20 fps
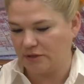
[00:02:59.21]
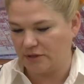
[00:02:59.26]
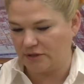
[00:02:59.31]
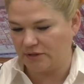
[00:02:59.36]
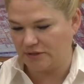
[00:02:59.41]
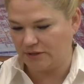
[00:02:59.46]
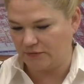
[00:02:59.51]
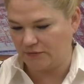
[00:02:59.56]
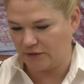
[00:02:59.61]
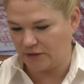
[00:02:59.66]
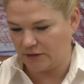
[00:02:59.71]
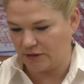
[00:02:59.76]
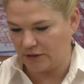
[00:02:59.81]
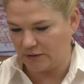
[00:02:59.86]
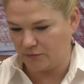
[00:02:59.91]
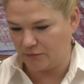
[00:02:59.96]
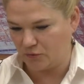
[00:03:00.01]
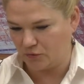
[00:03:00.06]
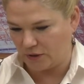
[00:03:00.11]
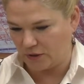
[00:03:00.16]
это
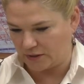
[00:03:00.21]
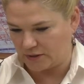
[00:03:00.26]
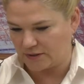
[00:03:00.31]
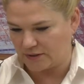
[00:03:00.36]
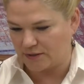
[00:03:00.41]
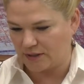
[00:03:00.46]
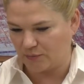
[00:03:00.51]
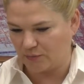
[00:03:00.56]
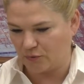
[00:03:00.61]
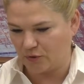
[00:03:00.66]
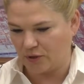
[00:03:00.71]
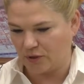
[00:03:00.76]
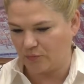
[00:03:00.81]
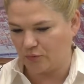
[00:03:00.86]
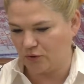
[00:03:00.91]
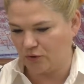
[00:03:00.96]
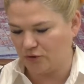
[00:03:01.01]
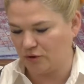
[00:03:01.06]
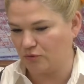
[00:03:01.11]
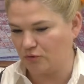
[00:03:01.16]
действительно, ну, надо с собой
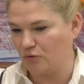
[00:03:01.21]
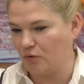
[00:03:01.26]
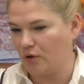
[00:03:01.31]
работать, ну,